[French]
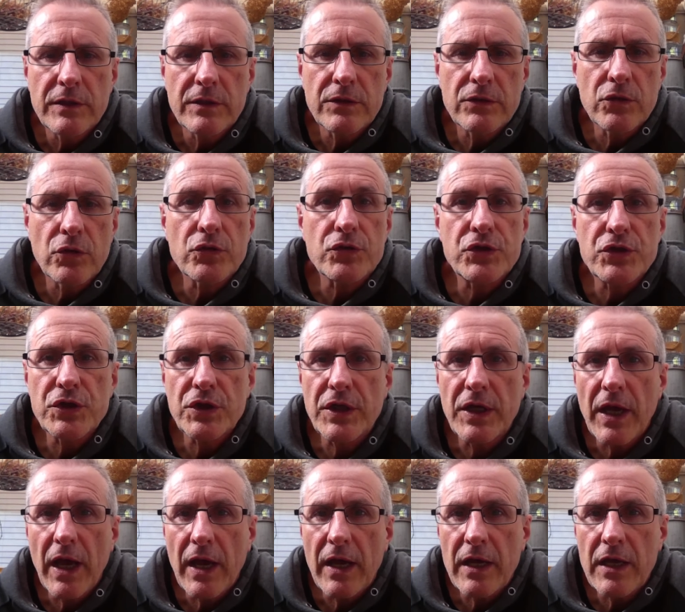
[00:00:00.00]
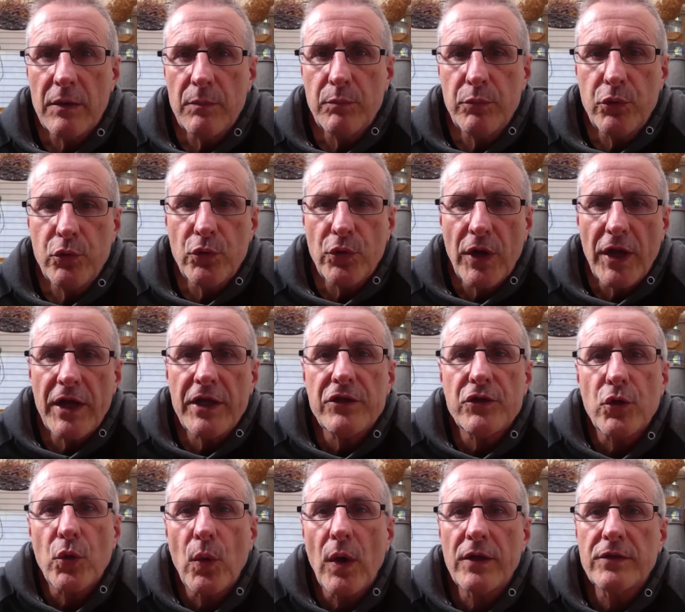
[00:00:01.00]
dans ce cas est plus
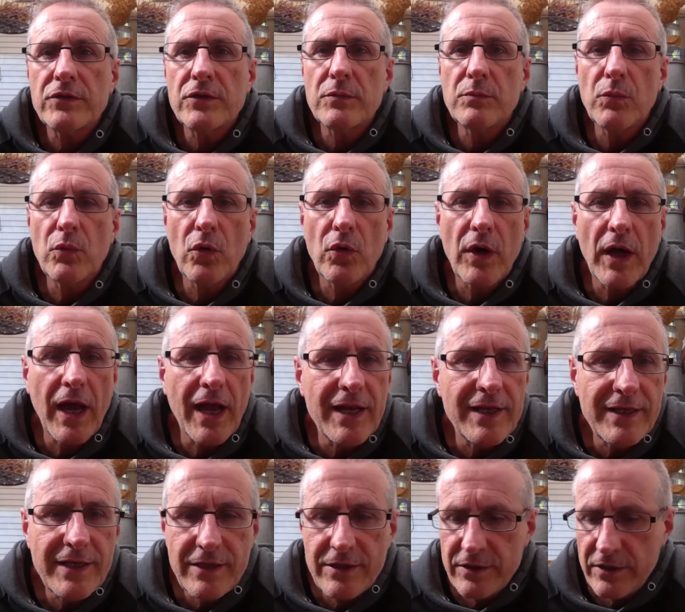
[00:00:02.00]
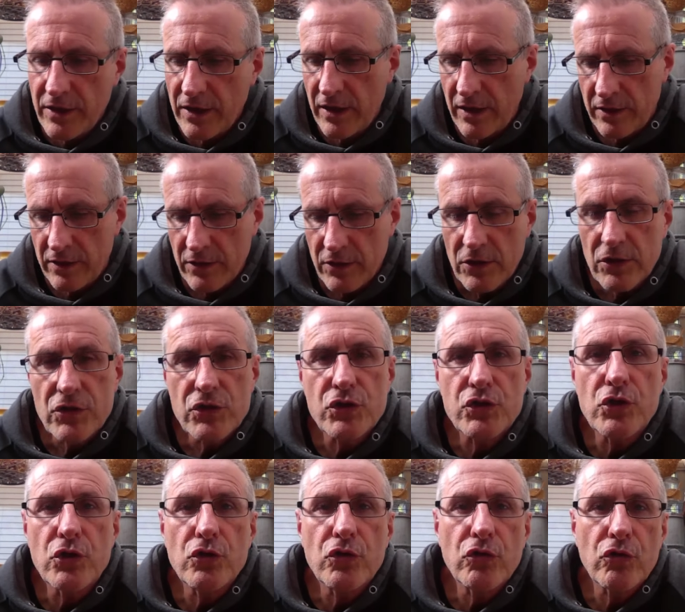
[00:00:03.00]
étroitement aligné
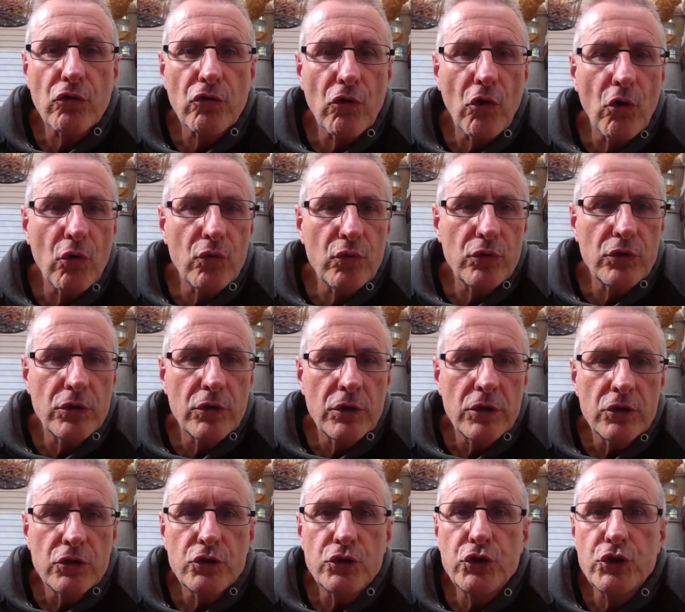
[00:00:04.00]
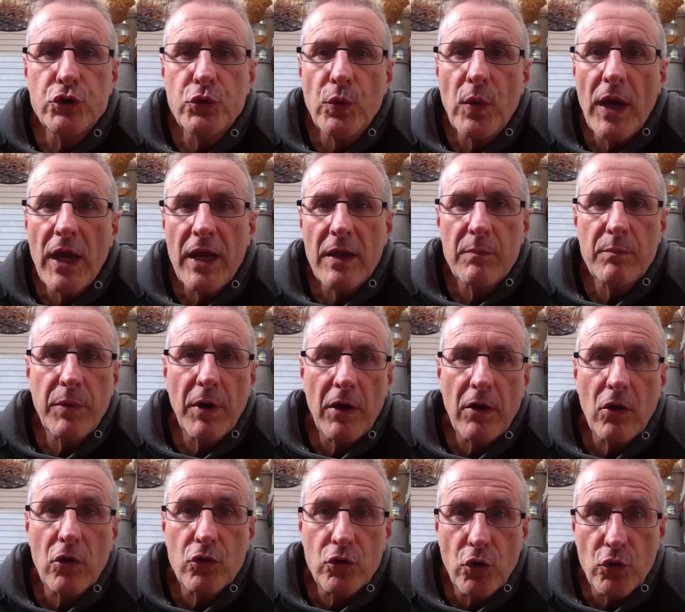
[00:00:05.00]
sur le rôle joué
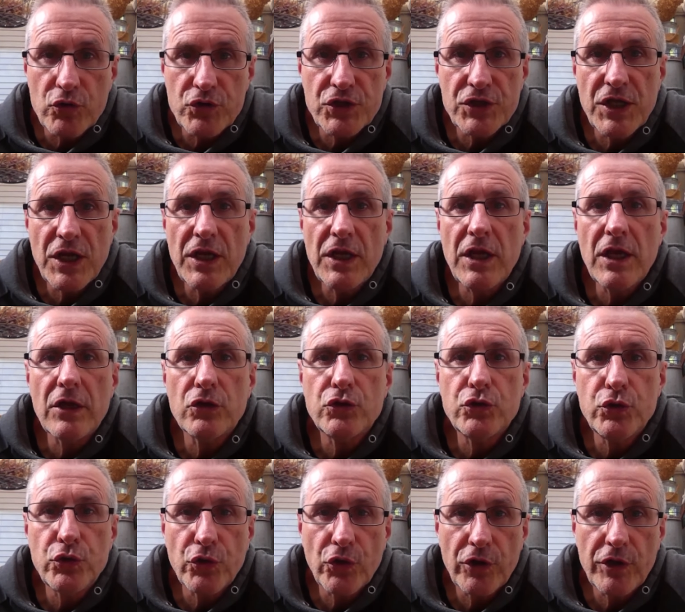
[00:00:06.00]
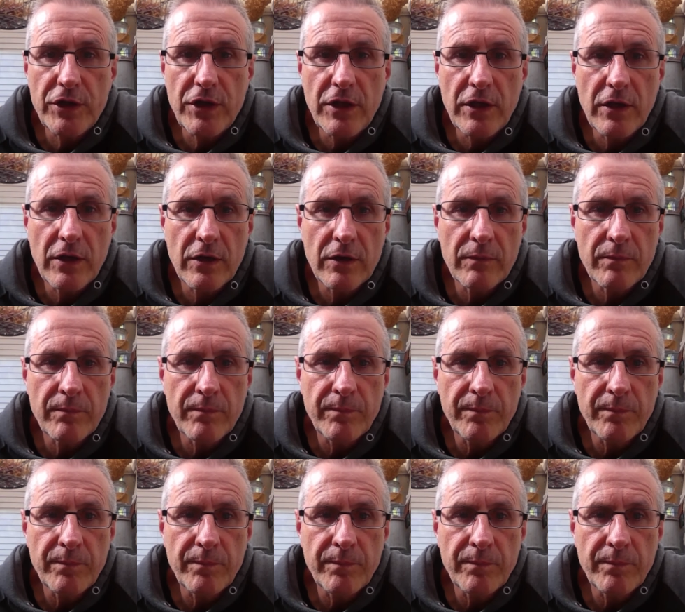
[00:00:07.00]
par un conseiller juridique.